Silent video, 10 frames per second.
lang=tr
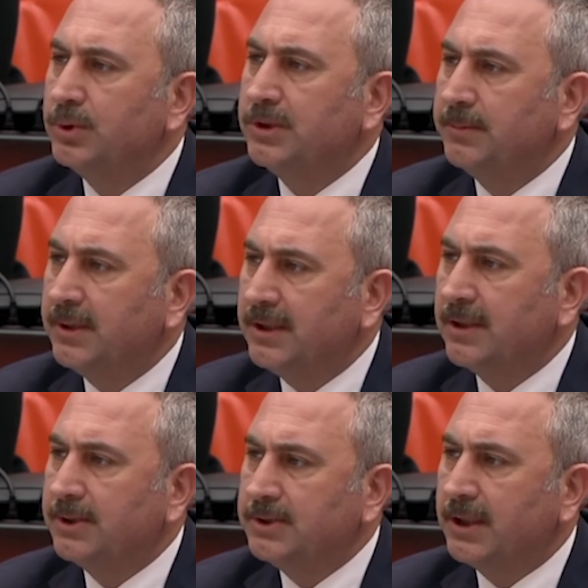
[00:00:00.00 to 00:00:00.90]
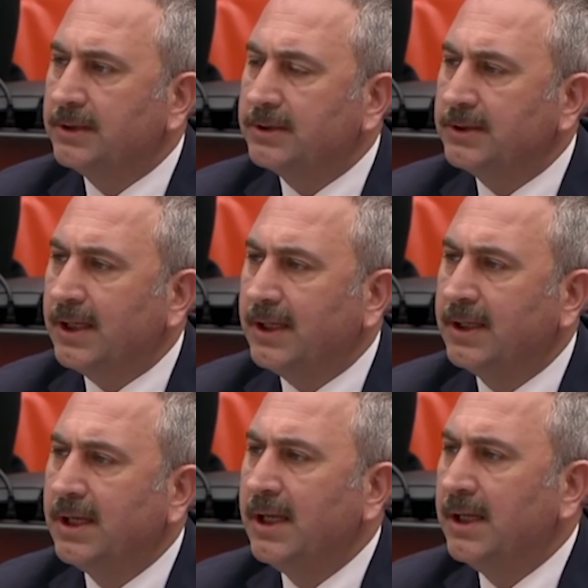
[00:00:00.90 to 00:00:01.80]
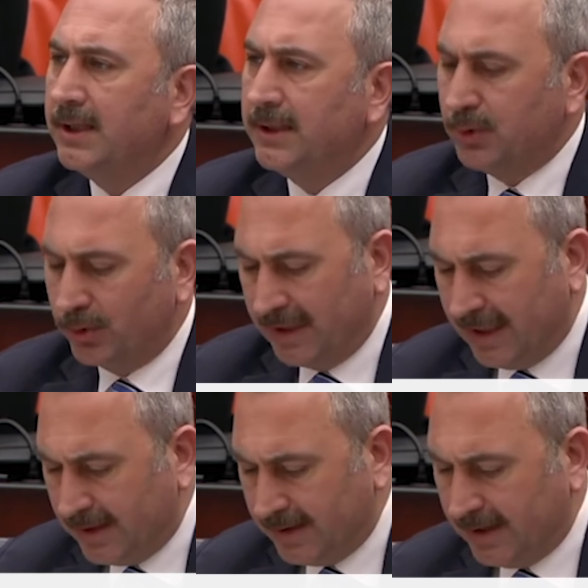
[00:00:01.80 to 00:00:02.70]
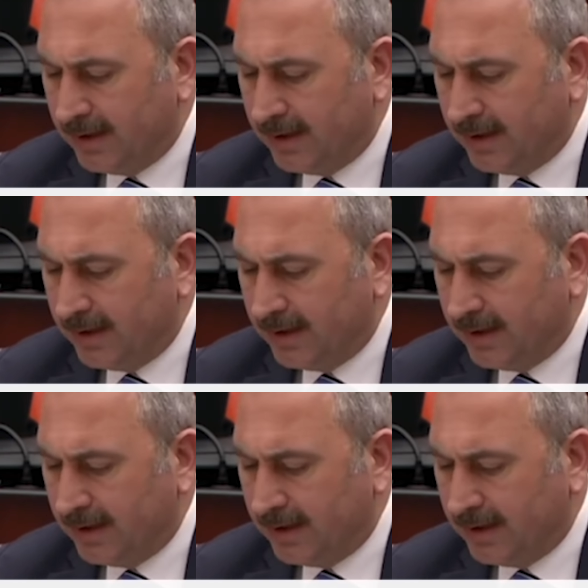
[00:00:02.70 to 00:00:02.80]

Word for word: Büyükşehir Belediye Başkanlığı'nda e, çok değerli